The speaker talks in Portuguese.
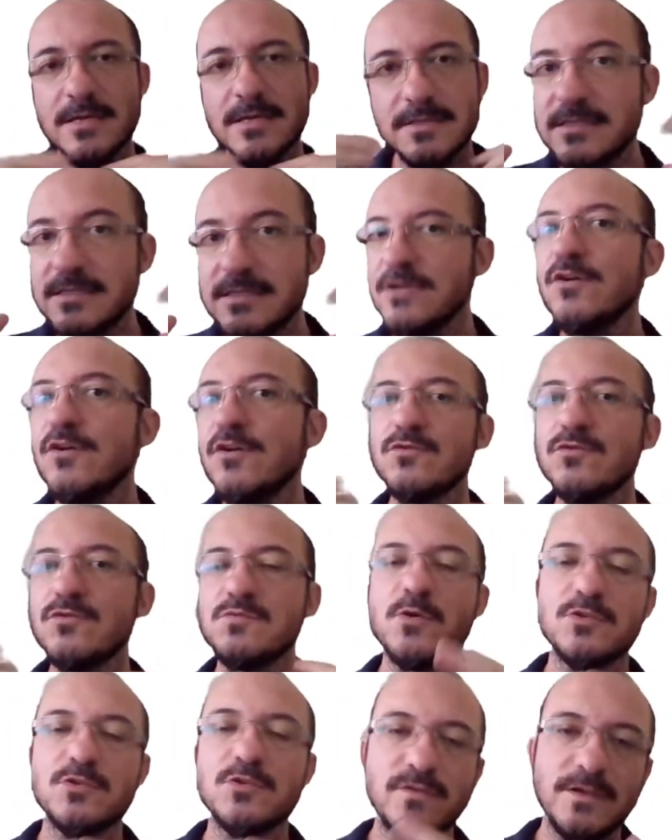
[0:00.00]
Se os
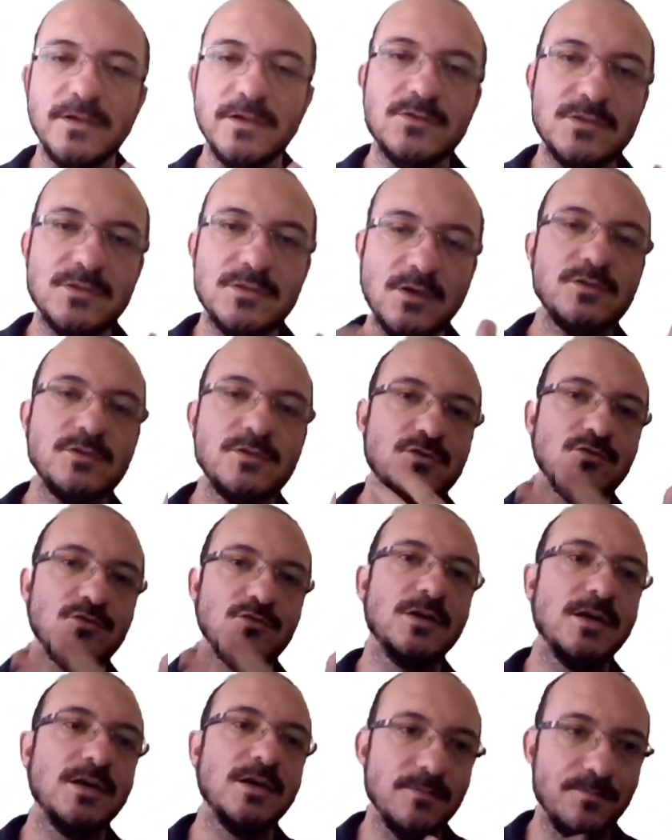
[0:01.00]
meus vídeos estão te
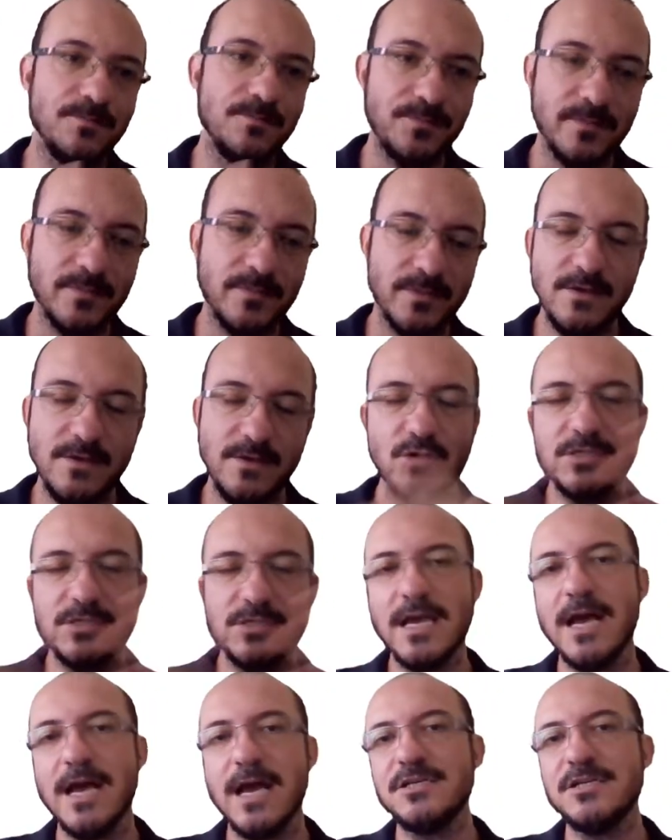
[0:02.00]
ajudando e
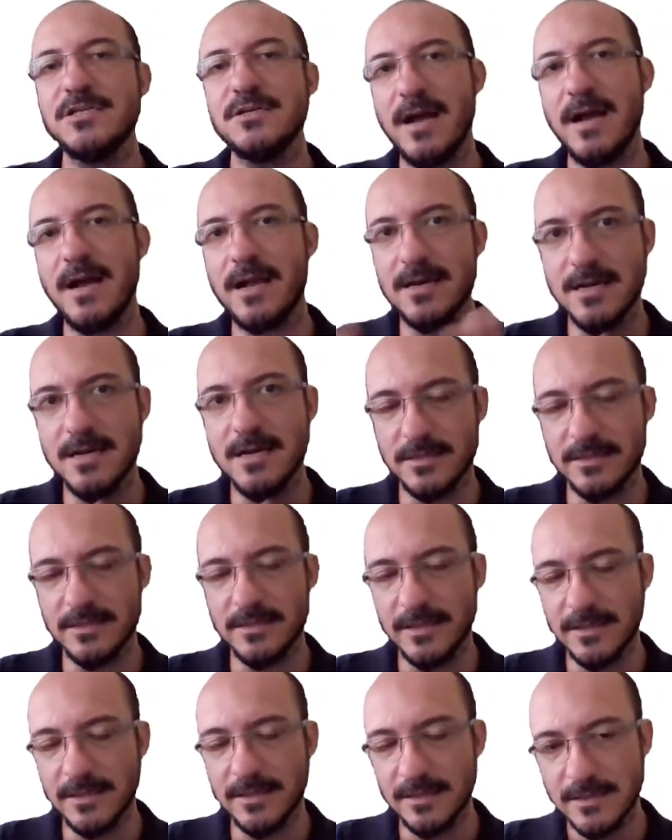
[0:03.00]
você acha bacana
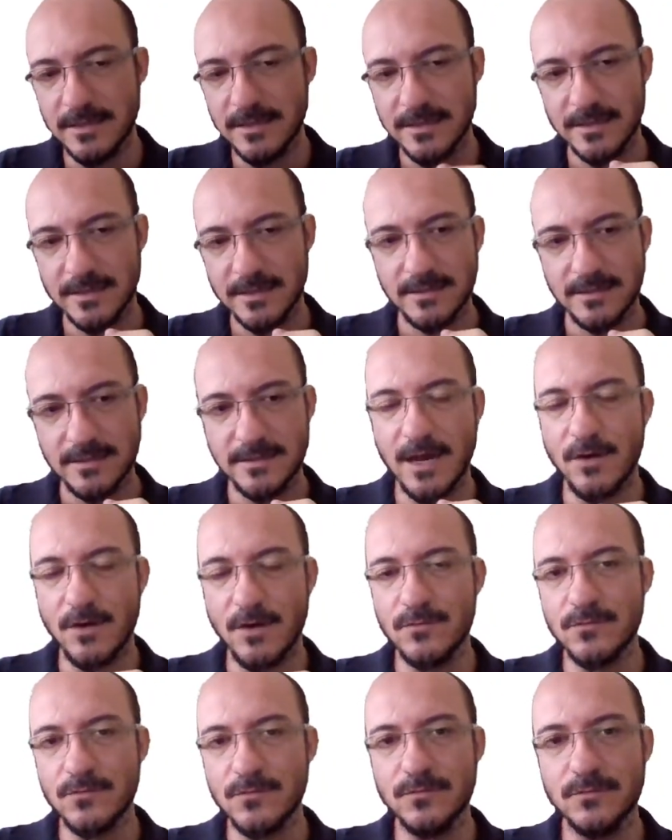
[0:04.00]
aí dar
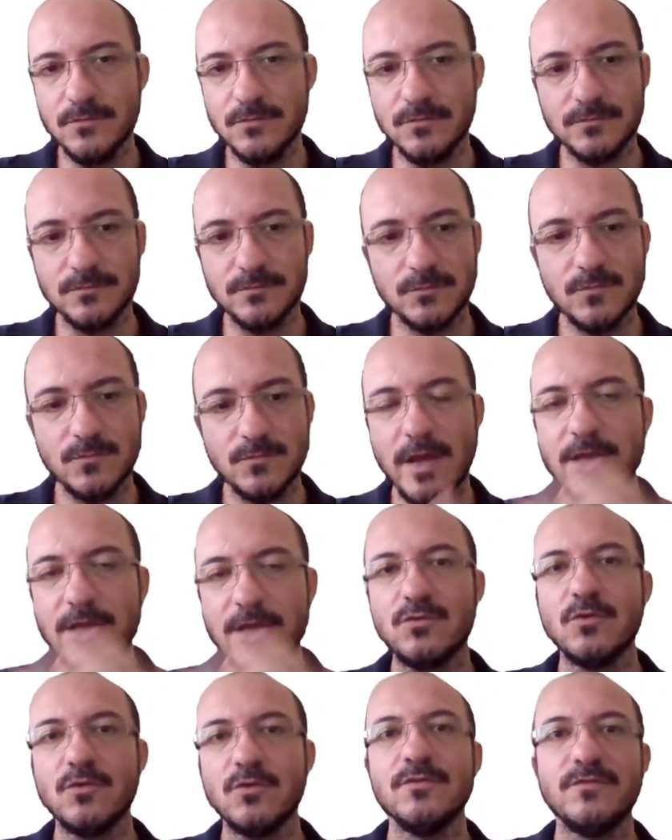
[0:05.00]
um, um
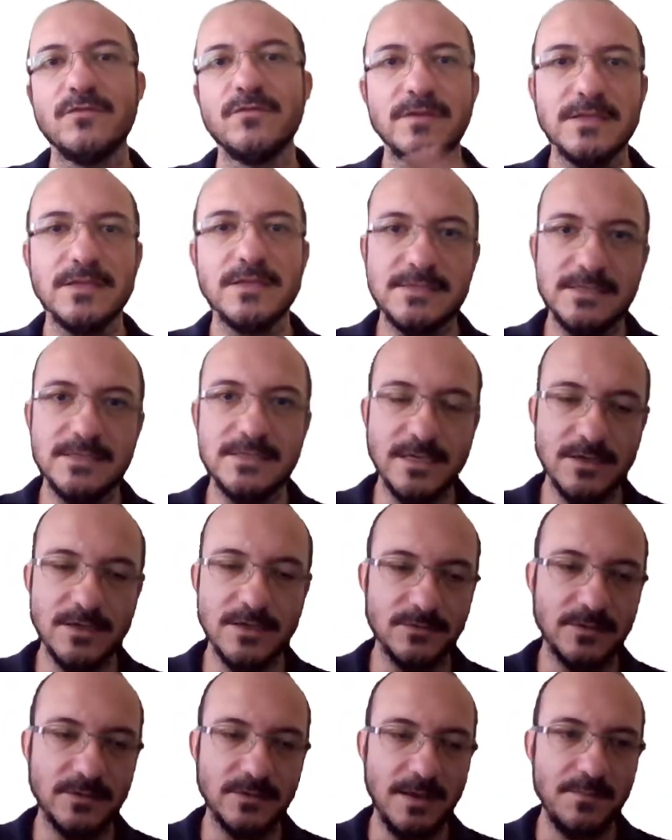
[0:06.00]
retorno
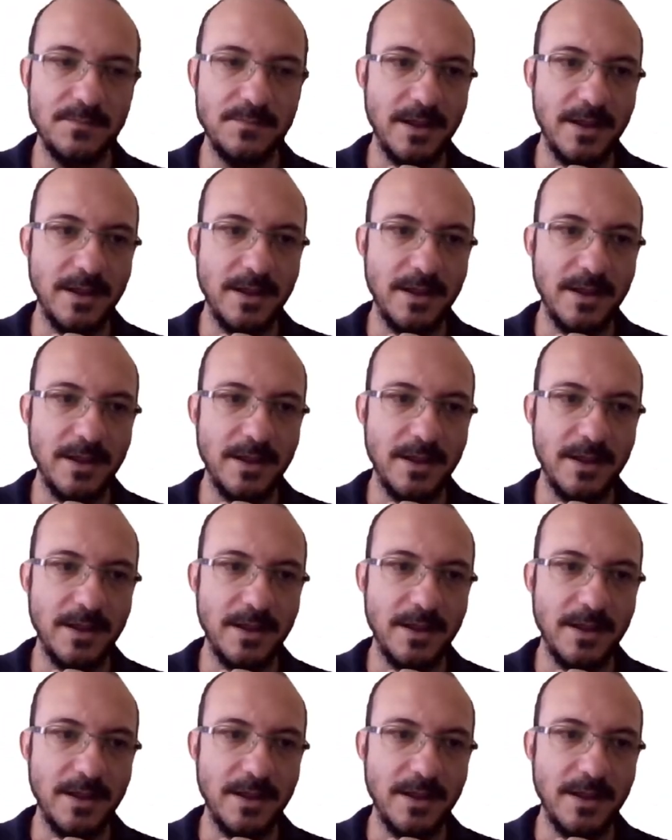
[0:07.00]
financeiro, tá?